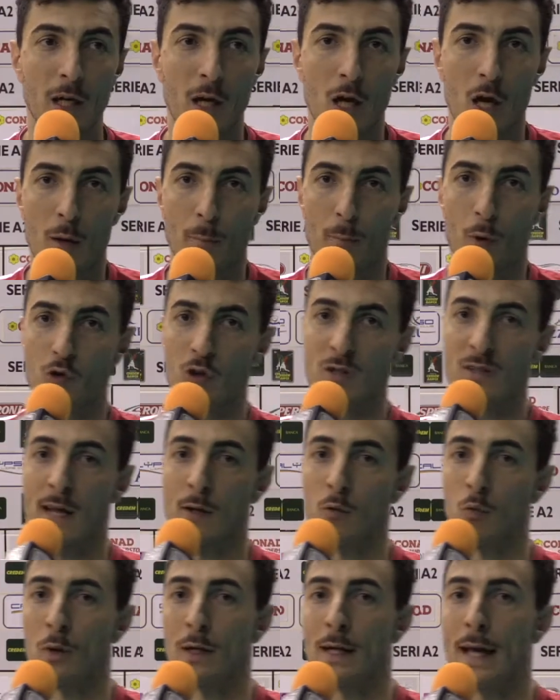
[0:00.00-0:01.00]
Poi c'è
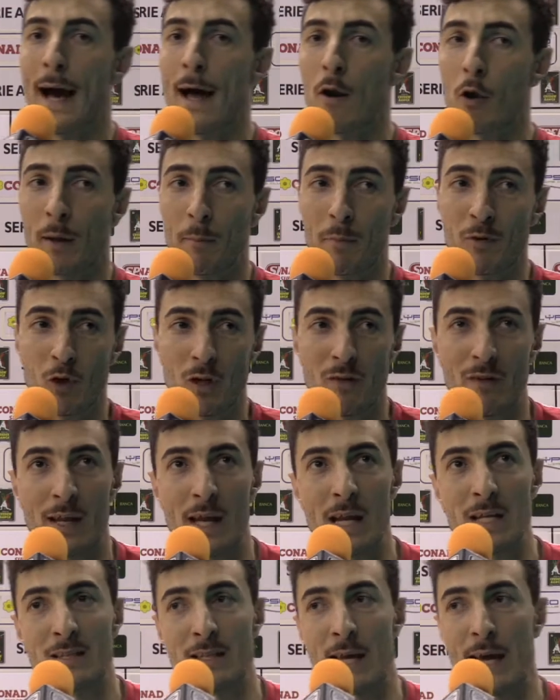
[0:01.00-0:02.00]
stato un calo che bisogna
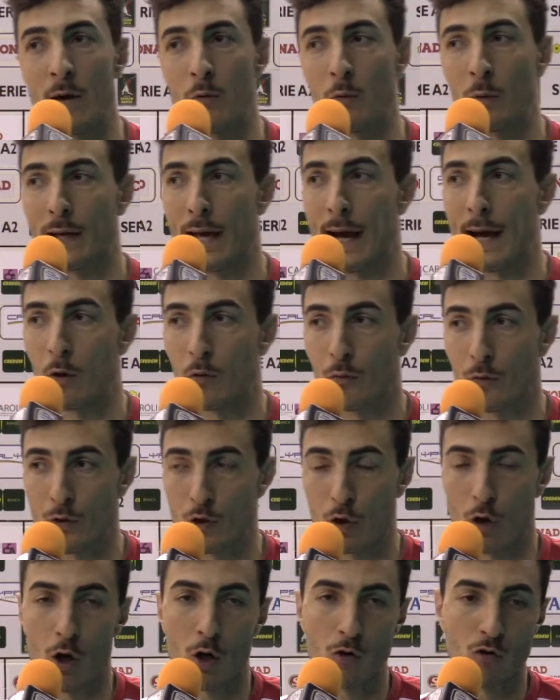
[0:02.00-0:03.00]
vedere se è un calo
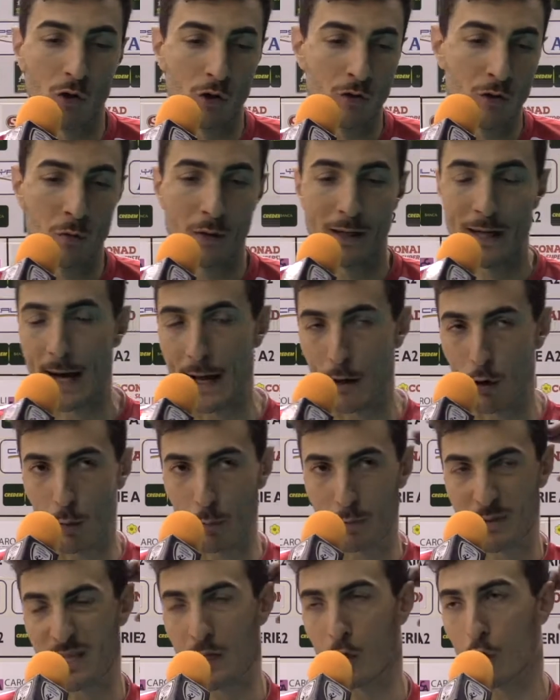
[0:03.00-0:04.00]
fisiologico, se è un calo
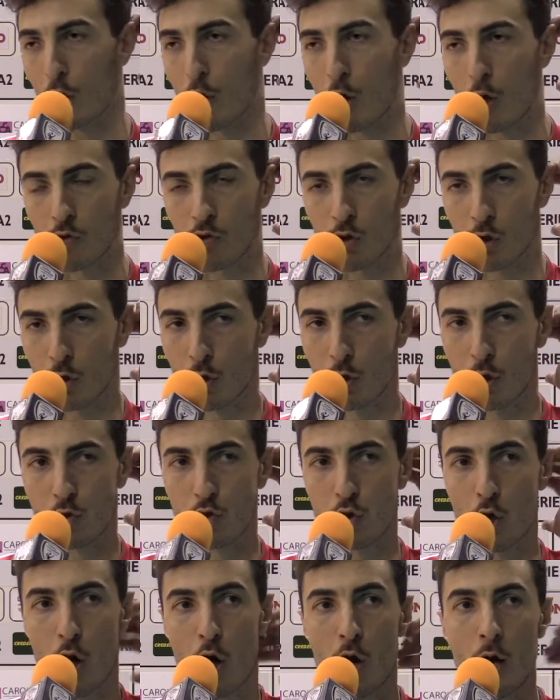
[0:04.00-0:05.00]
psicologico, non lo
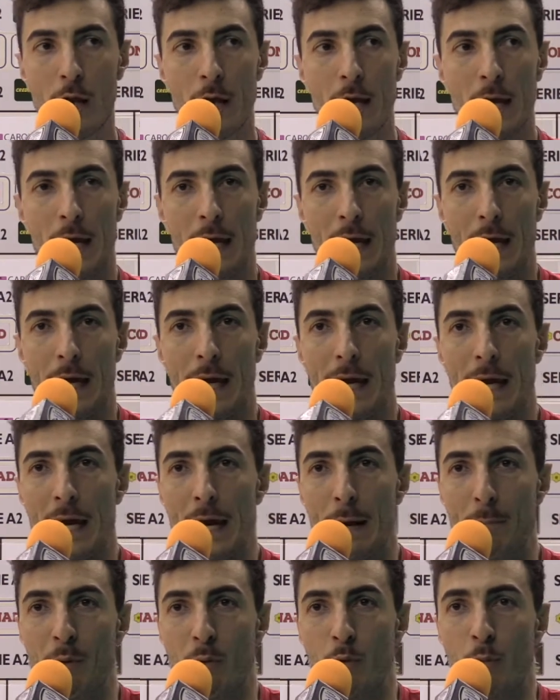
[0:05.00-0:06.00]
so eh,
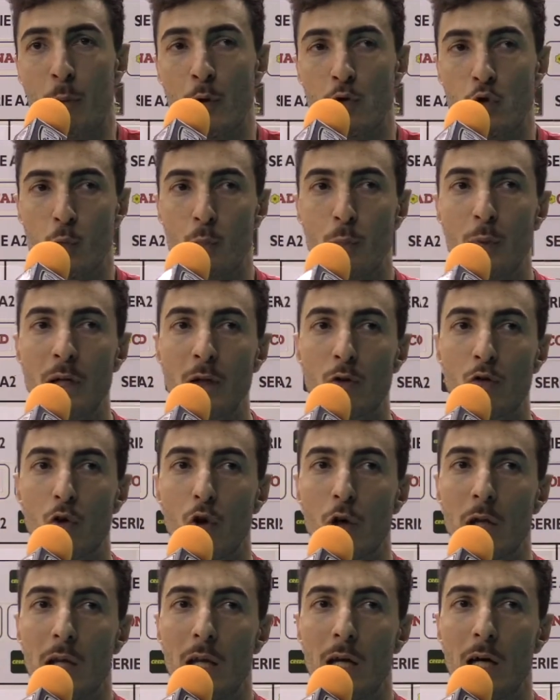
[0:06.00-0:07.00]
abbiamo un po' subito
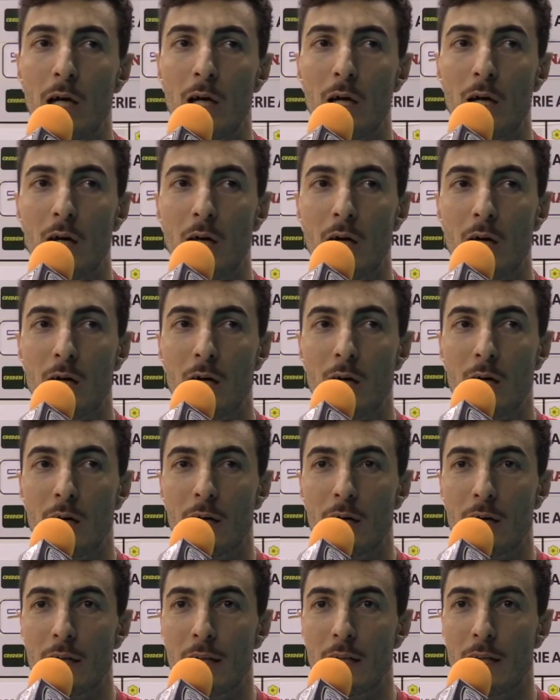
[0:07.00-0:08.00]
il,
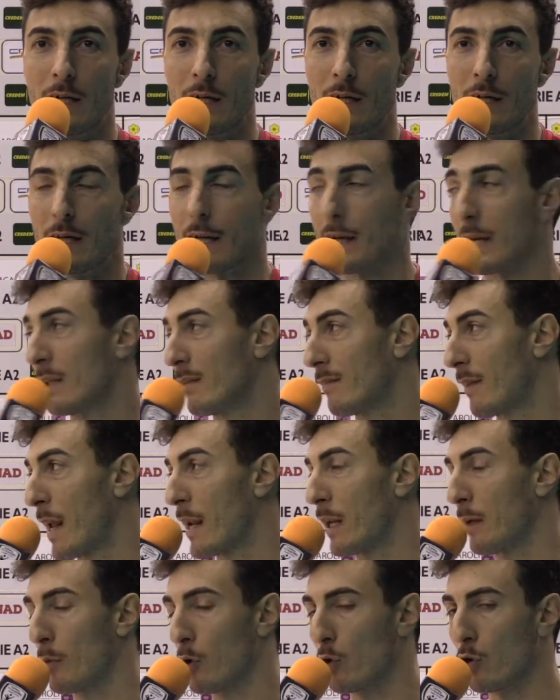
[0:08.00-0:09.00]
eh, il, eh, il rientrare
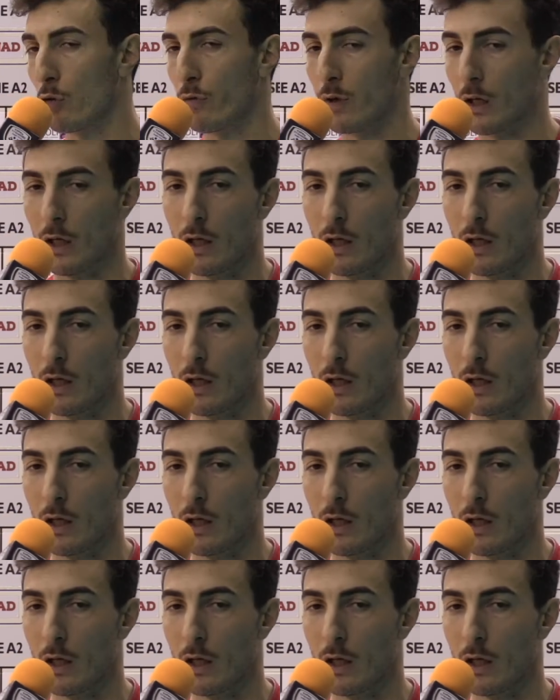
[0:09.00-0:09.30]
di Mondovi.